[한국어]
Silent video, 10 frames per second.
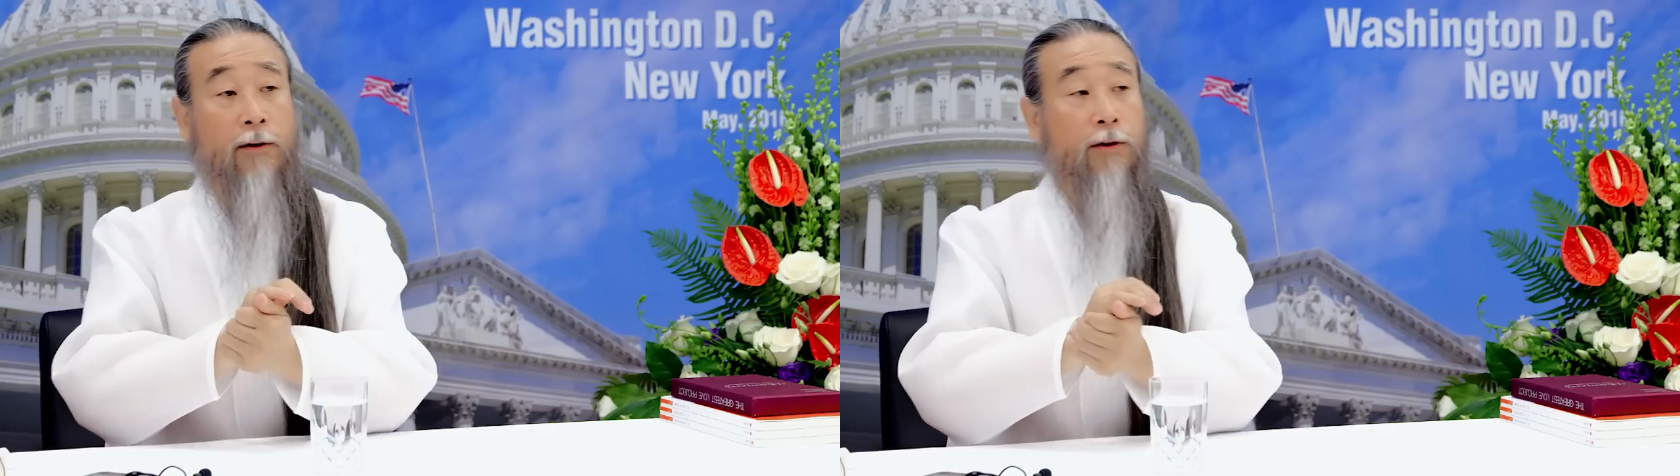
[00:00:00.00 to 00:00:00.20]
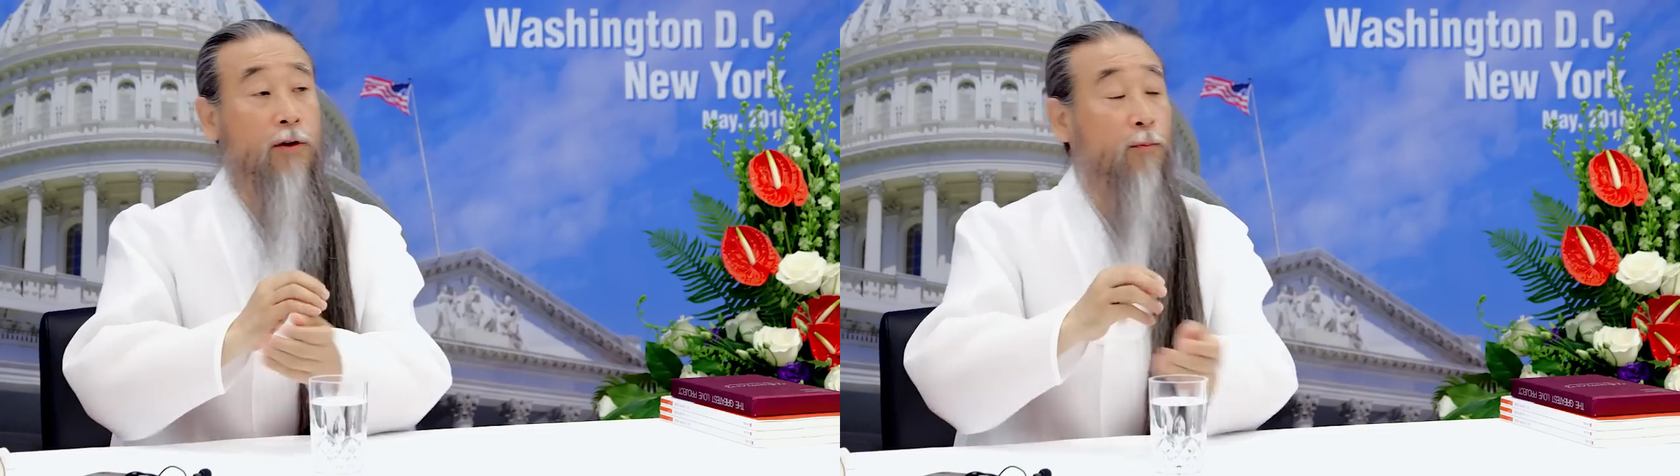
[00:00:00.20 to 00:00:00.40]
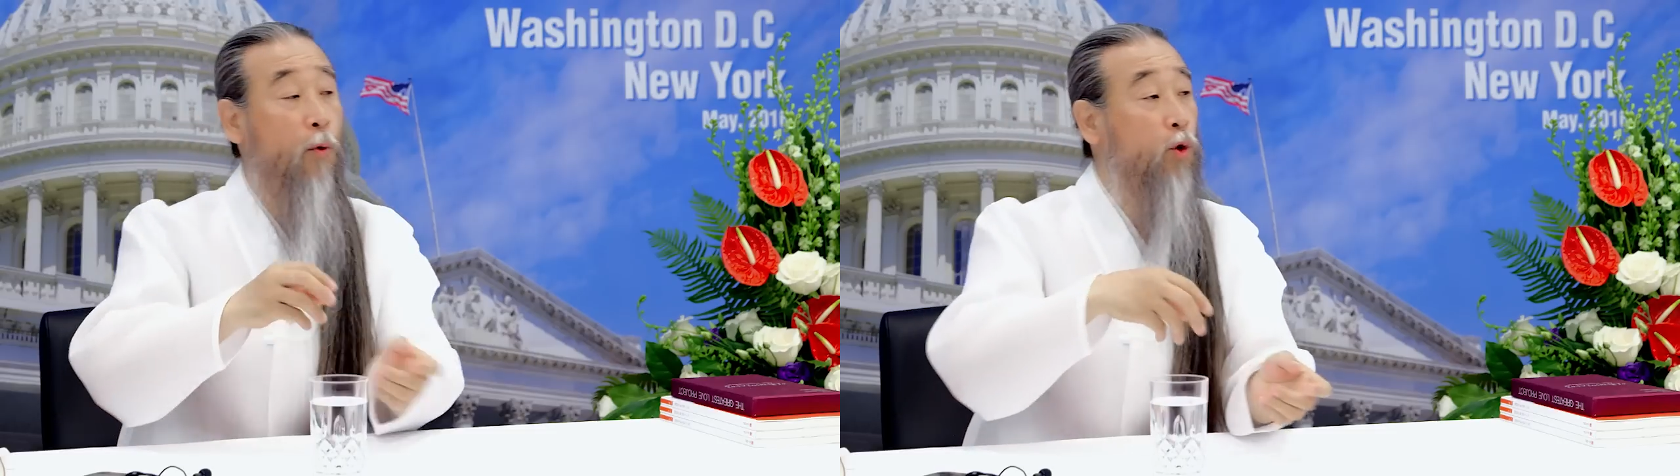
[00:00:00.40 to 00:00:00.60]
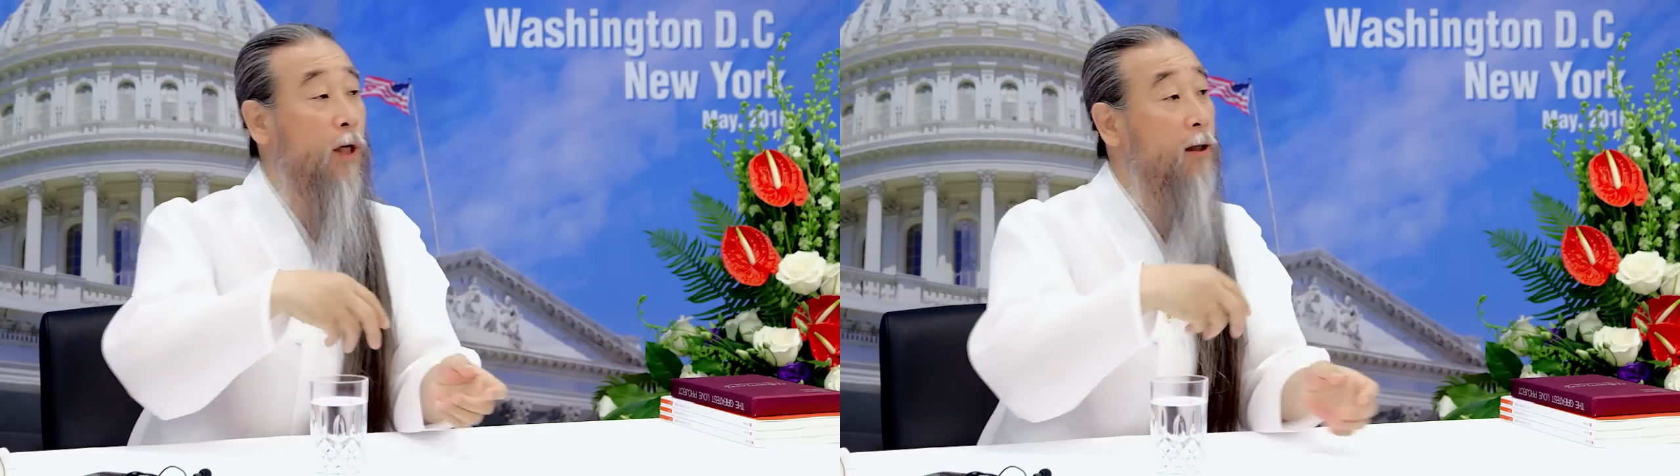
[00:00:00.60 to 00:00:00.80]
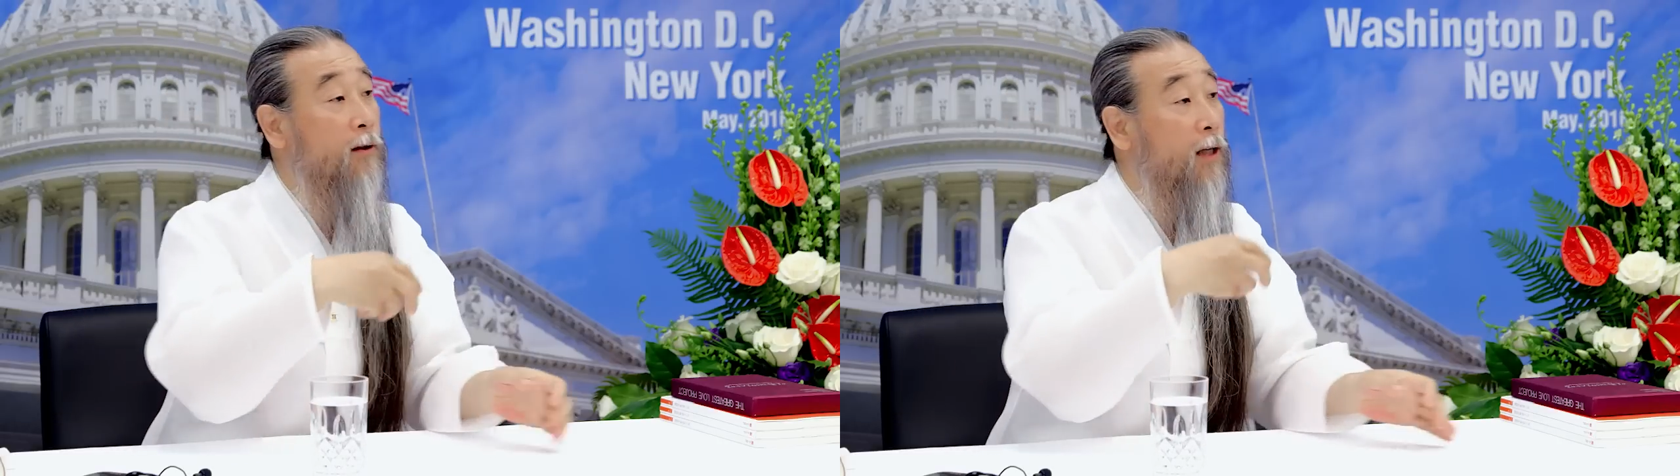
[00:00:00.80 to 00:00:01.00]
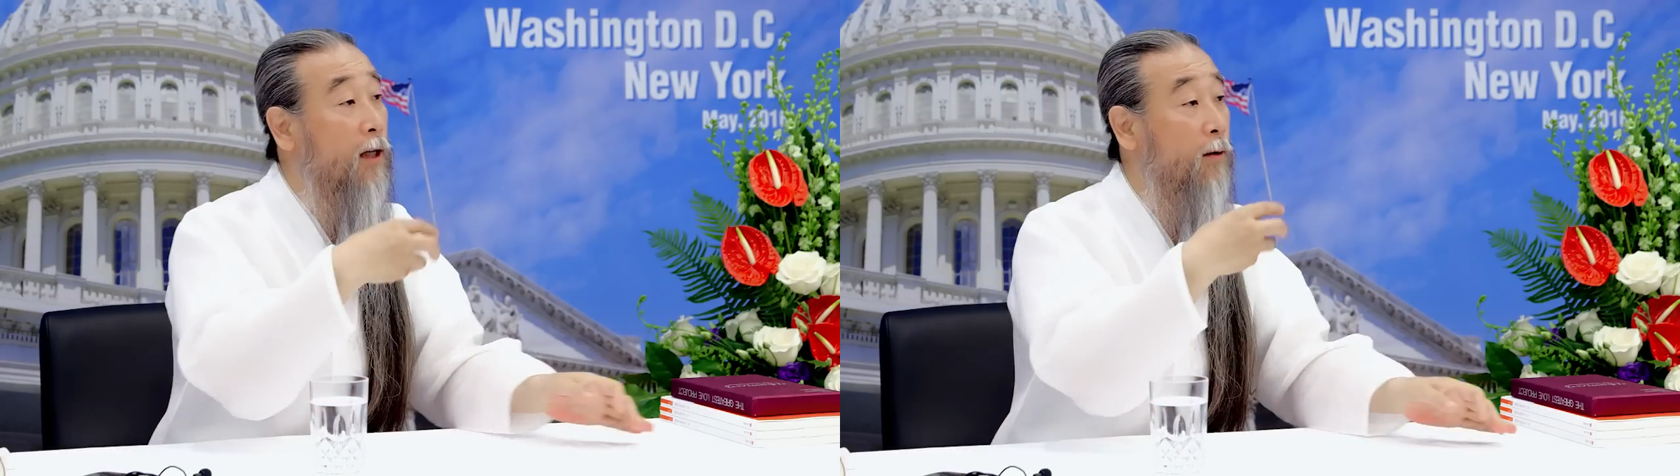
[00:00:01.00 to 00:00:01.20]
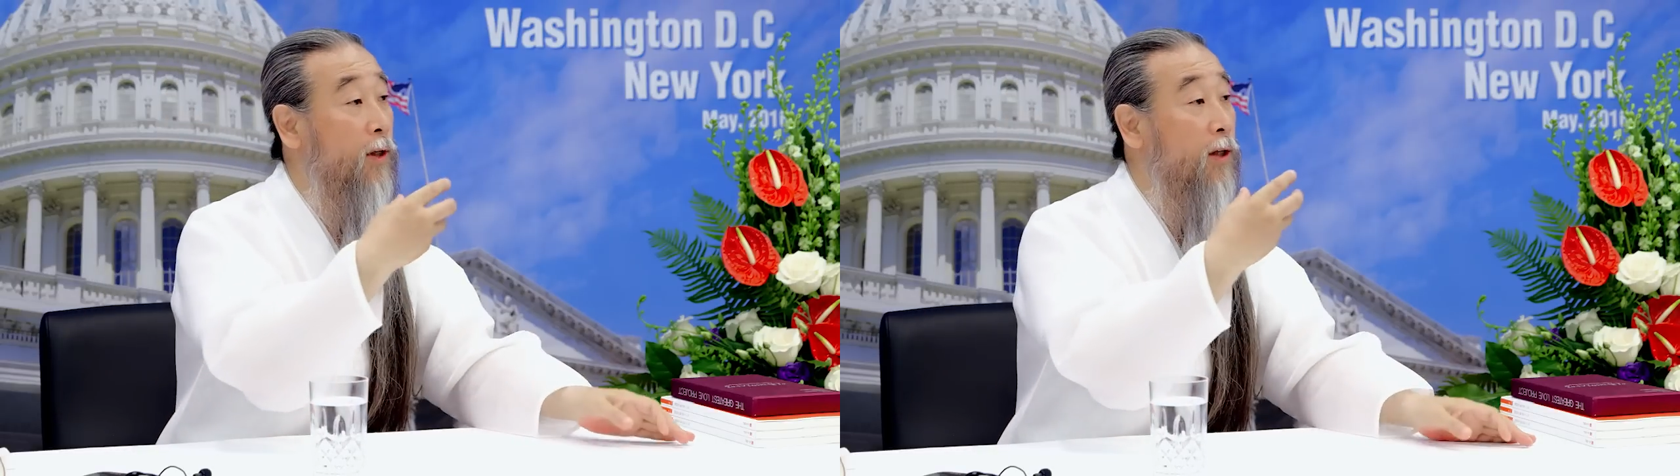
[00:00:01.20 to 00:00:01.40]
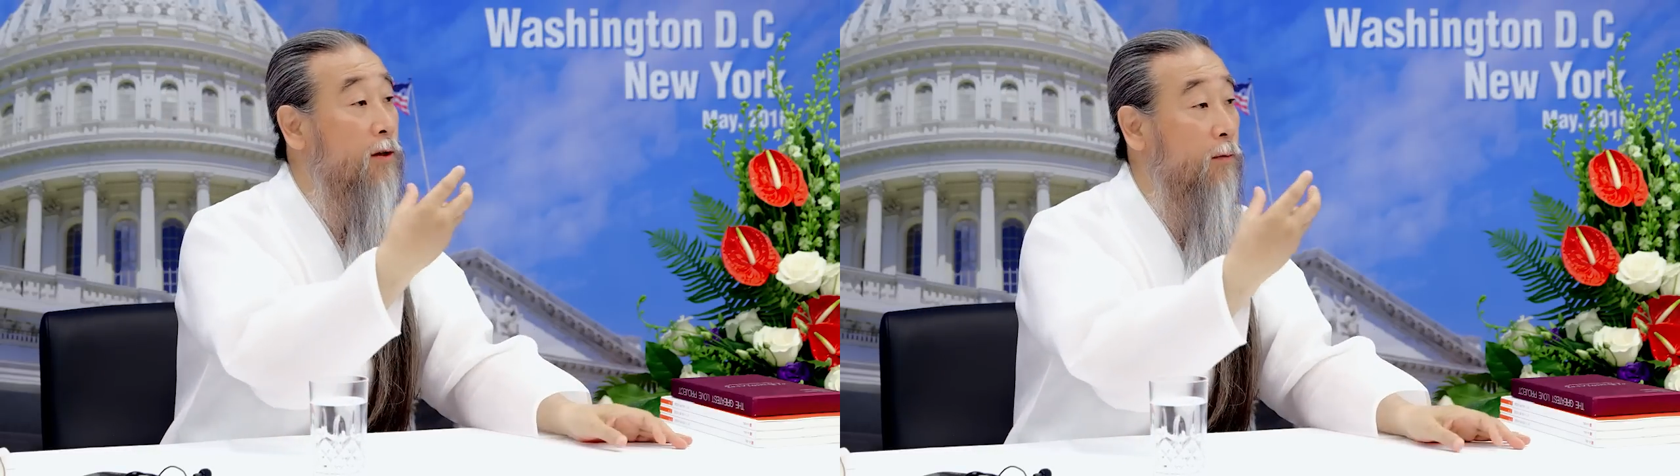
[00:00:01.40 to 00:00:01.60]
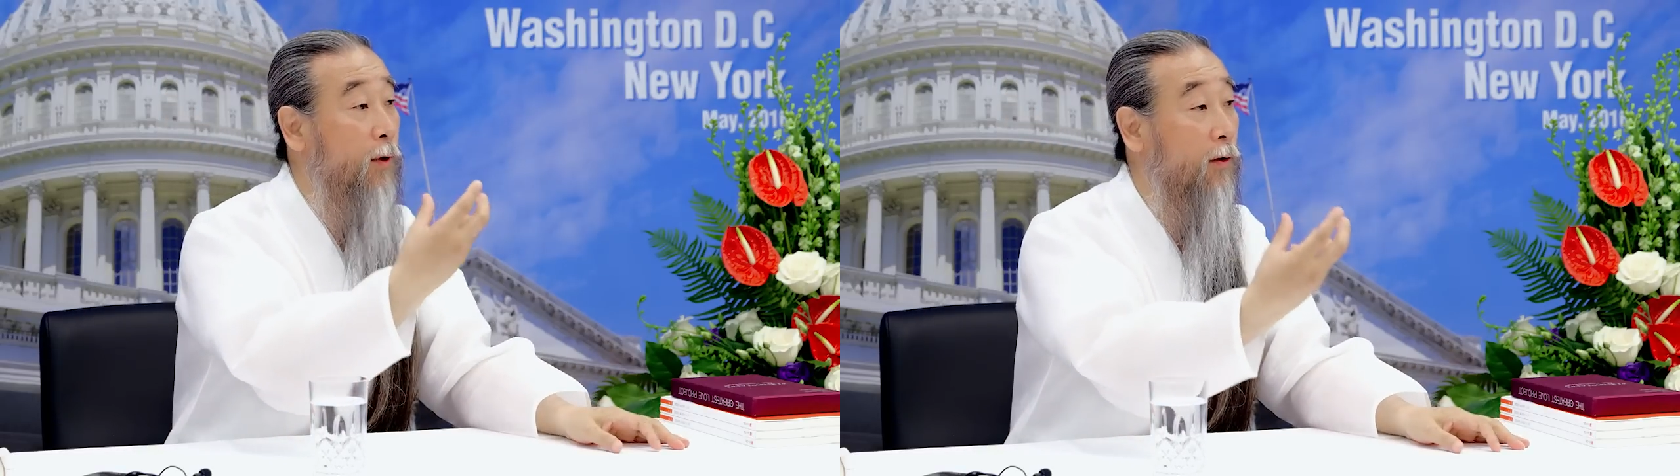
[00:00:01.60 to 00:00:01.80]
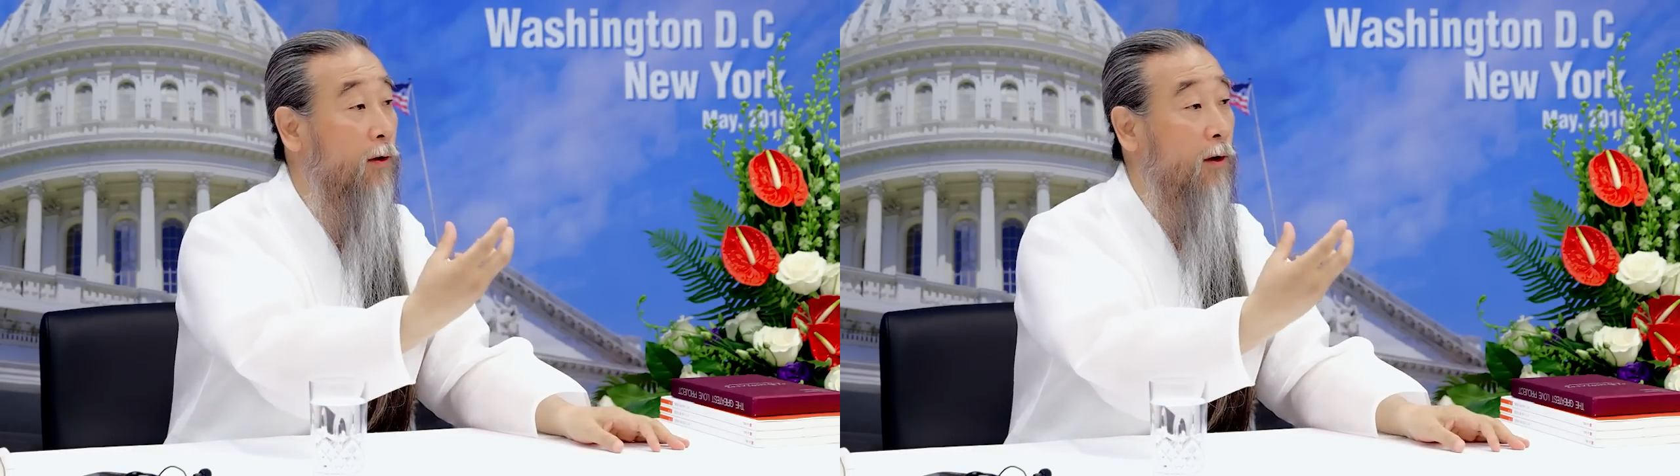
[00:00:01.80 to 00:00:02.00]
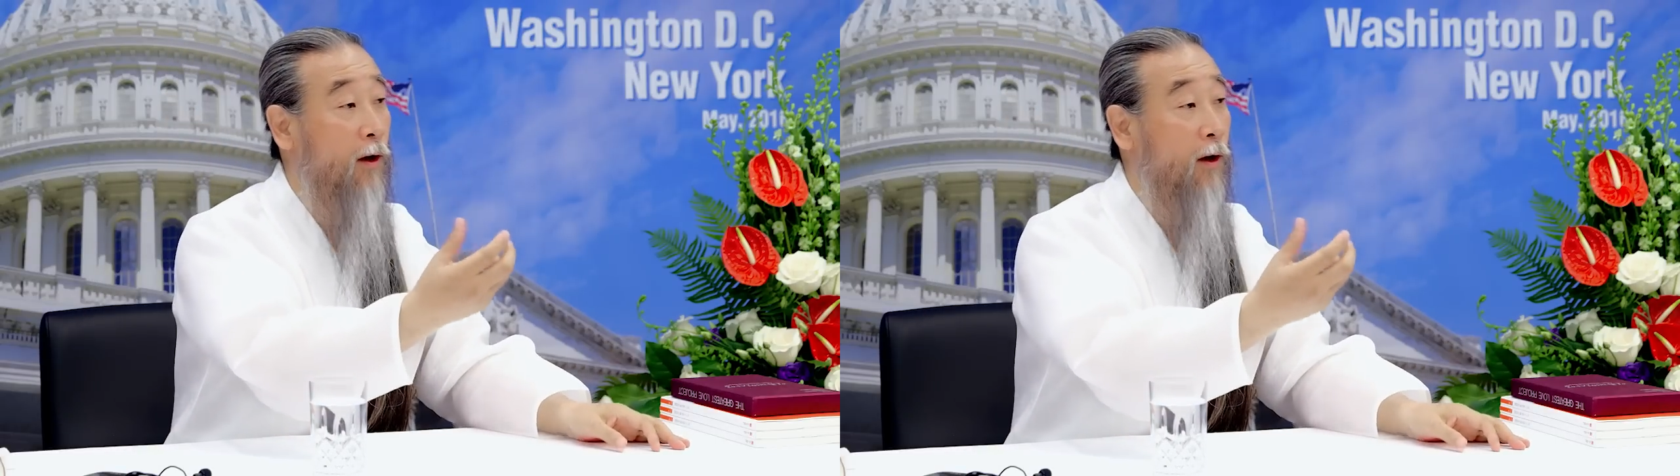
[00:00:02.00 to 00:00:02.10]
그래서 못 뭐 사는 사람이 있으면